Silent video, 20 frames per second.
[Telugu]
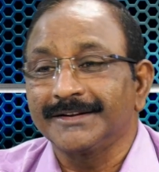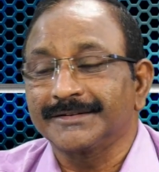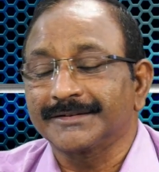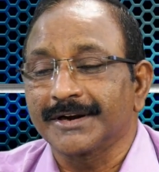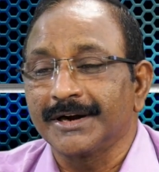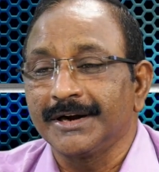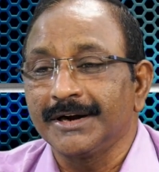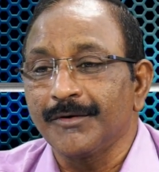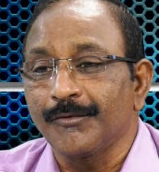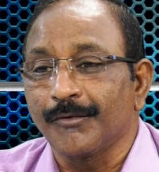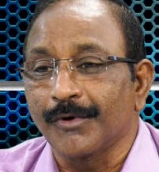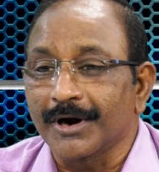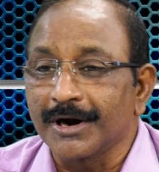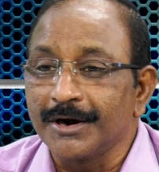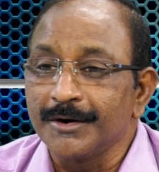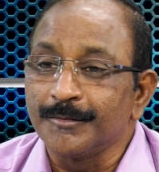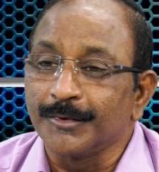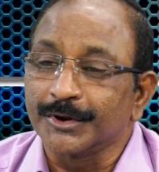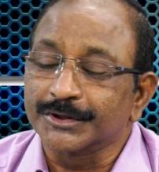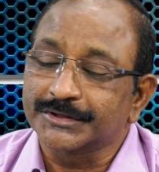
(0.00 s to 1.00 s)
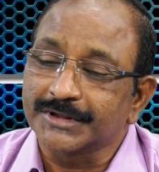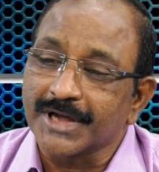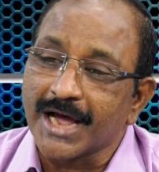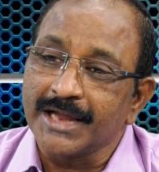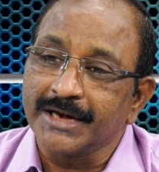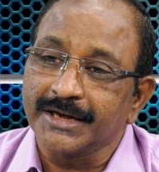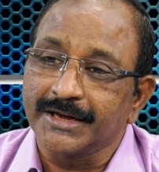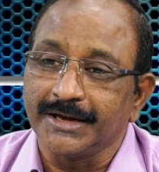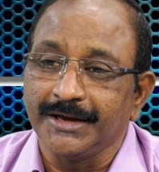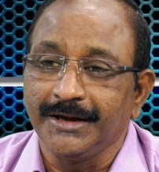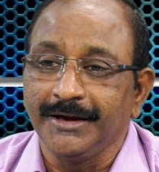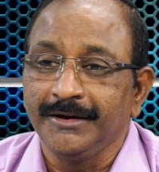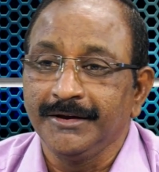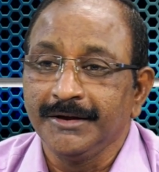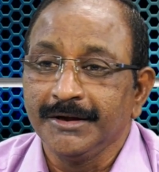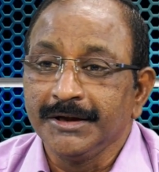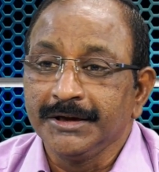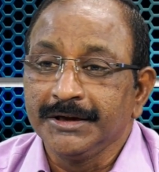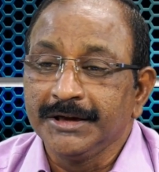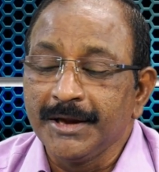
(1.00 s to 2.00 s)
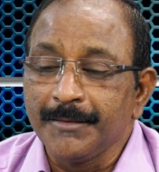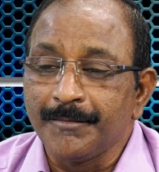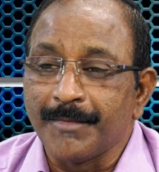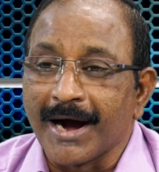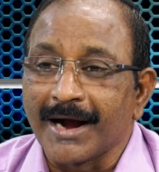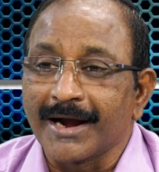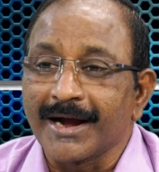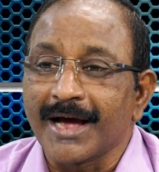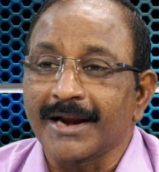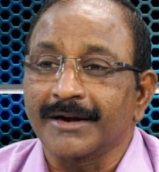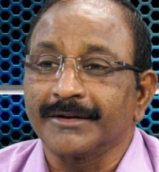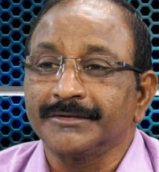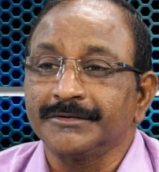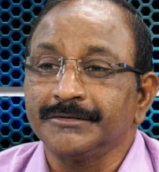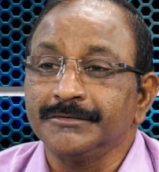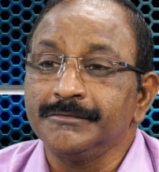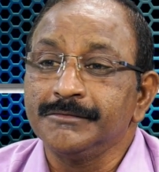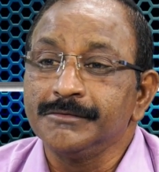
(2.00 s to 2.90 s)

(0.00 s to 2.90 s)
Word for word: చేస్తారంటే వరల్డ్ మొత్తానికి ఈ బంగారం